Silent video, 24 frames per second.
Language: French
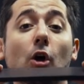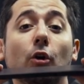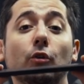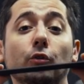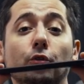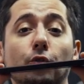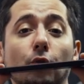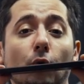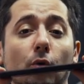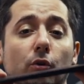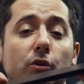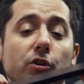
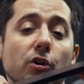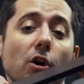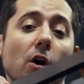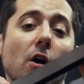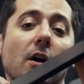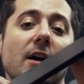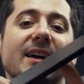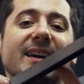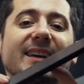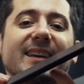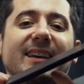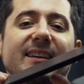donc
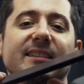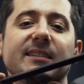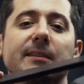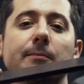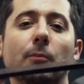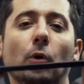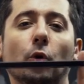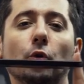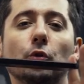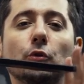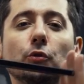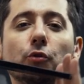
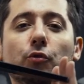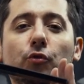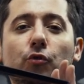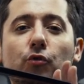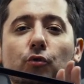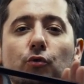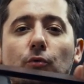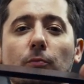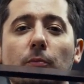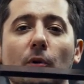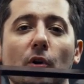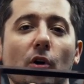quasiment le
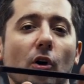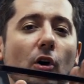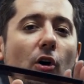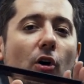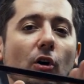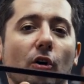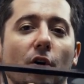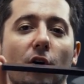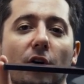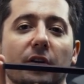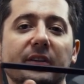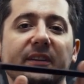double
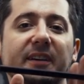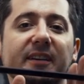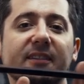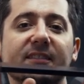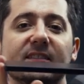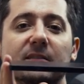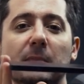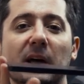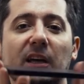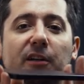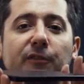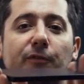euh, d'un
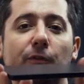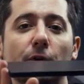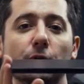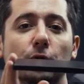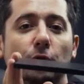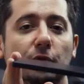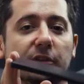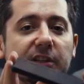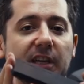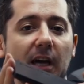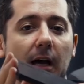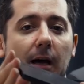
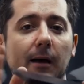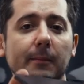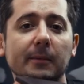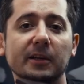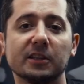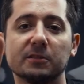smartphone haut de gamme.